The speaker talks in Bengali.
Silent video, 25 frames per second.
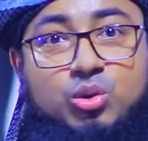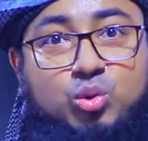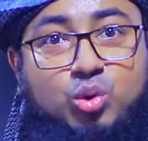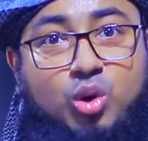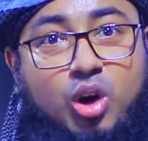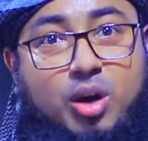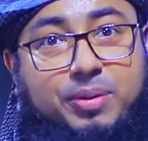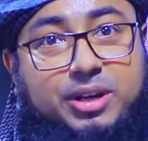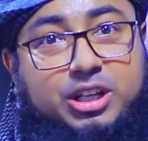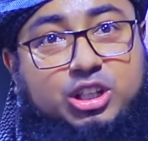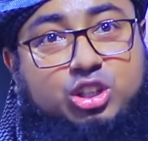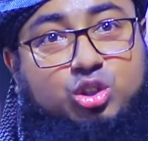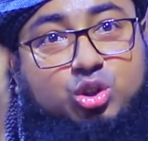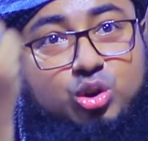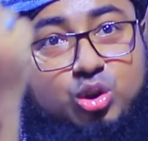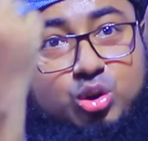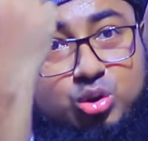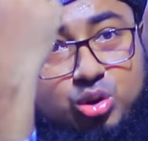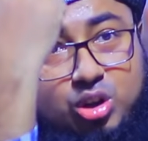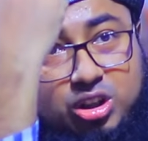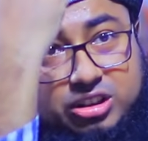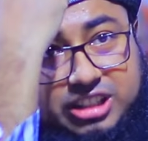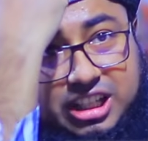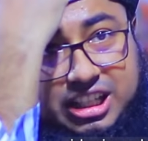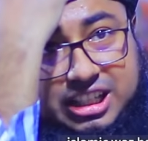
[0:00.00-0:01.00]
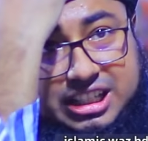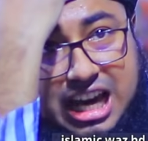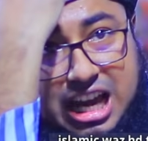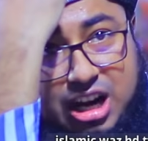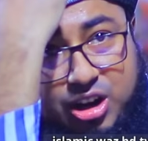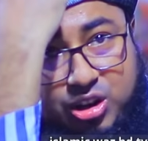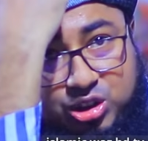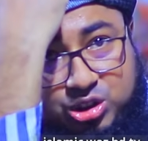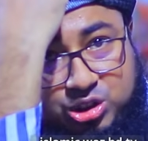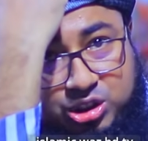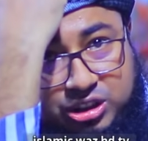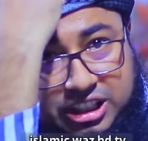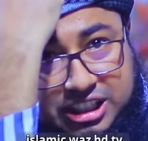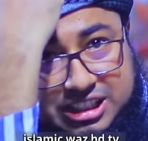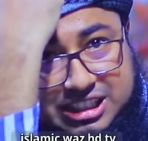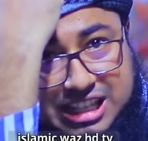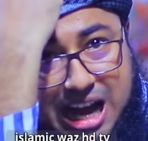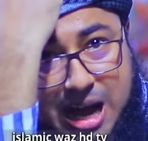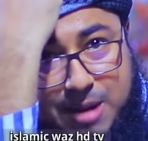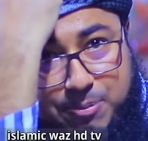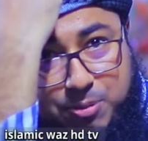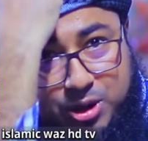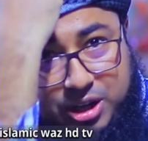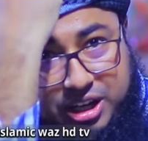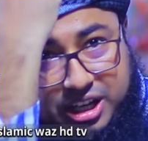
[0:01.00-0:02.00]
নবীর সুন্নতের কারণে যদি
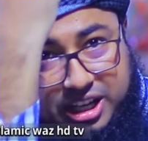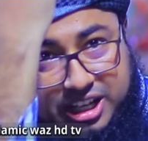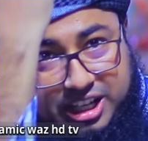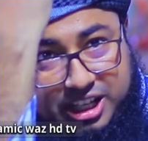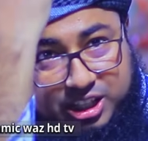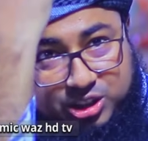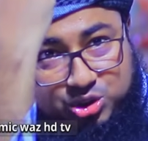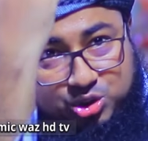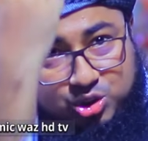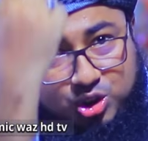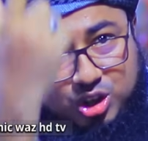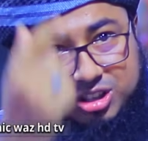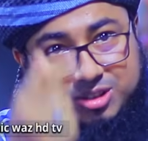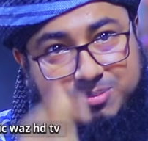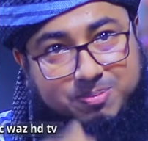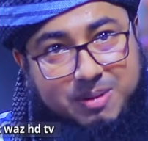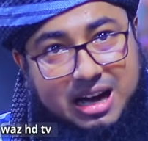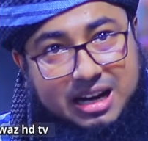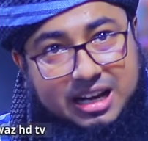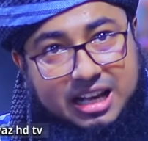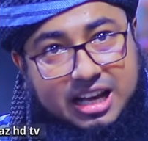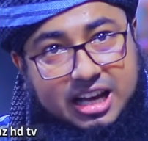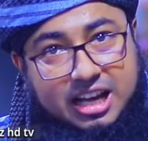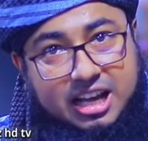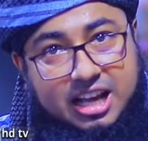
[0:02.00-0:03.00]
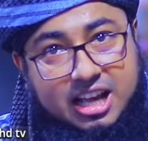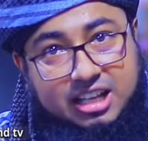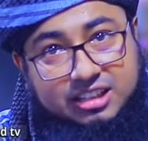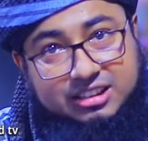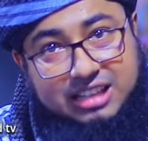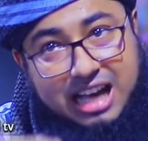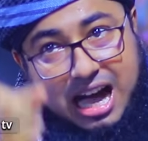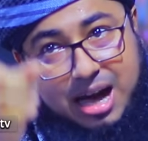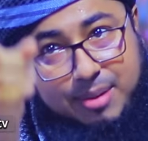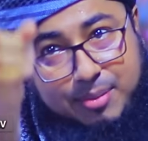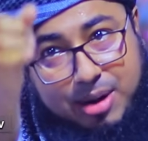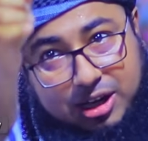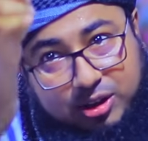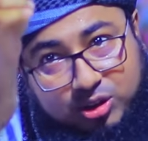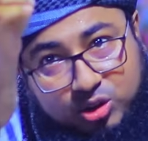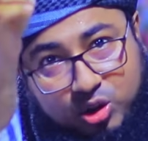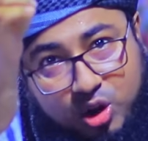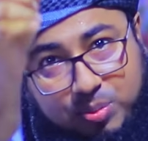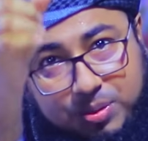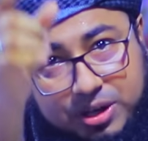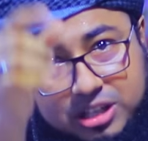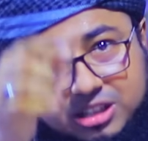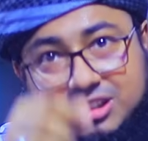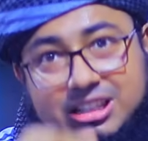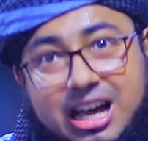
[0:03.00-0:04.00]
কাপড়ের ইজ্জত বাড়ে তা আমার
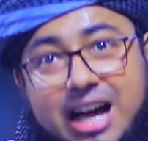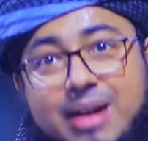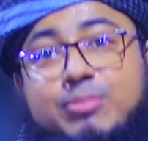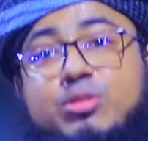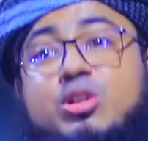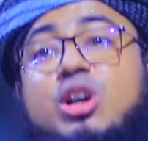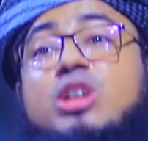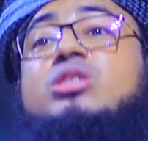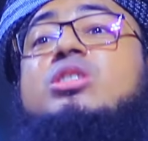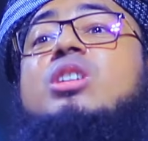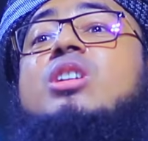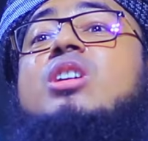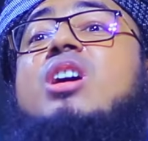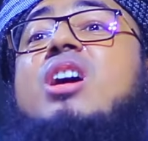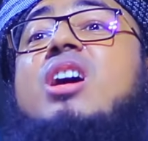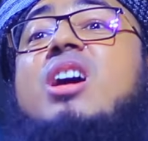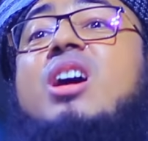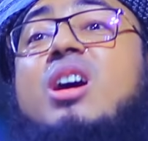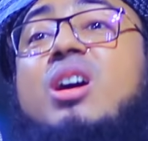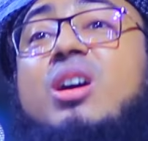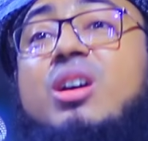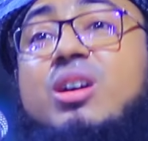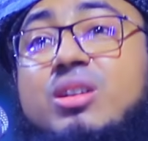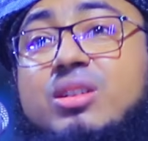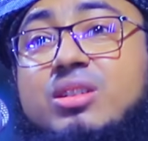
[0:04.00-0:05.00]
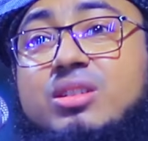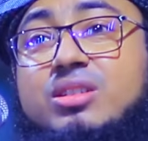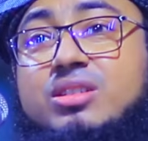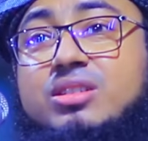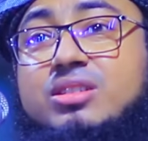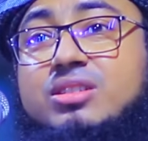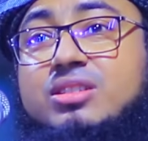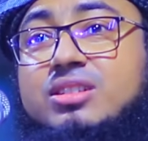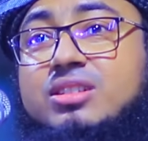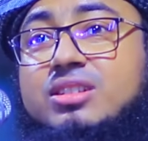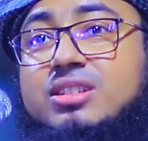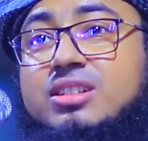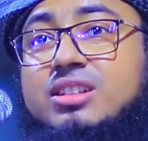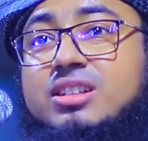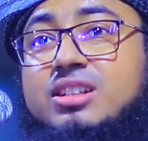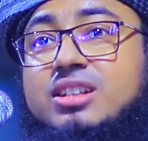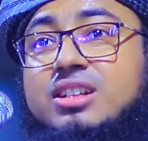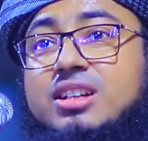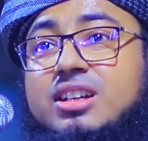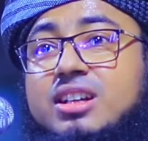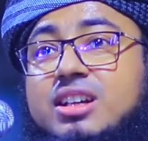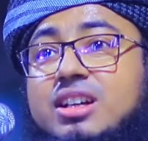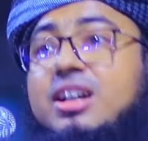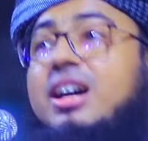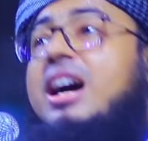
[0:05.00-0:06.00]
নবীর দাম কত গো
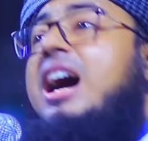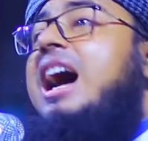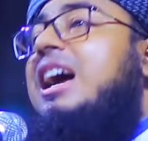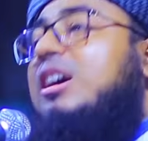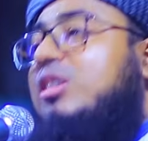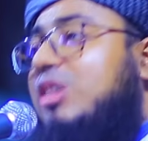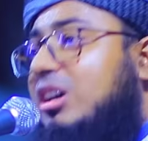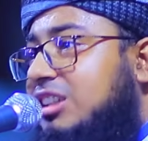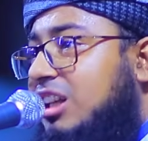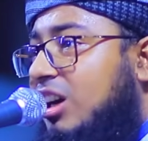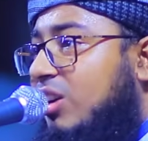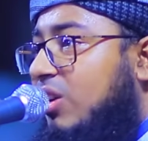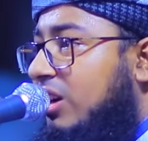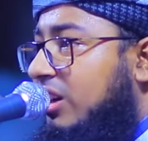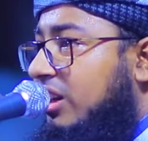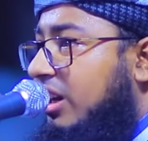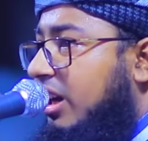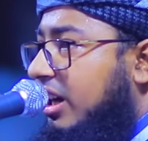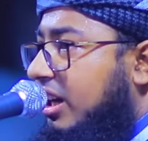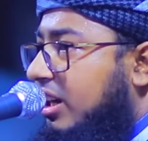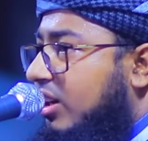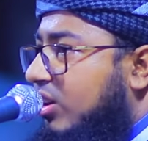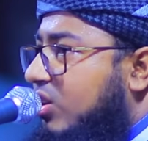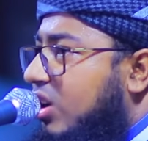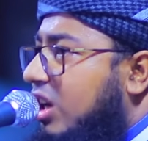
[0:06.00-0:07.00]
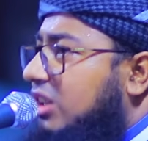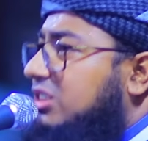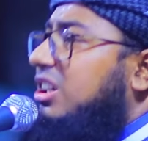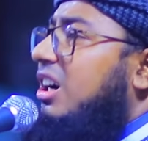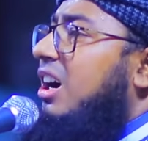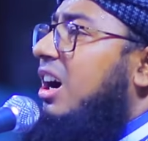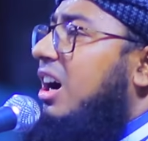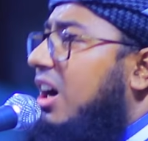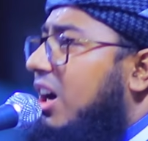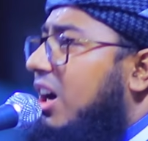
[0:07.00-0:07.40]
এই কত কর না কেন কত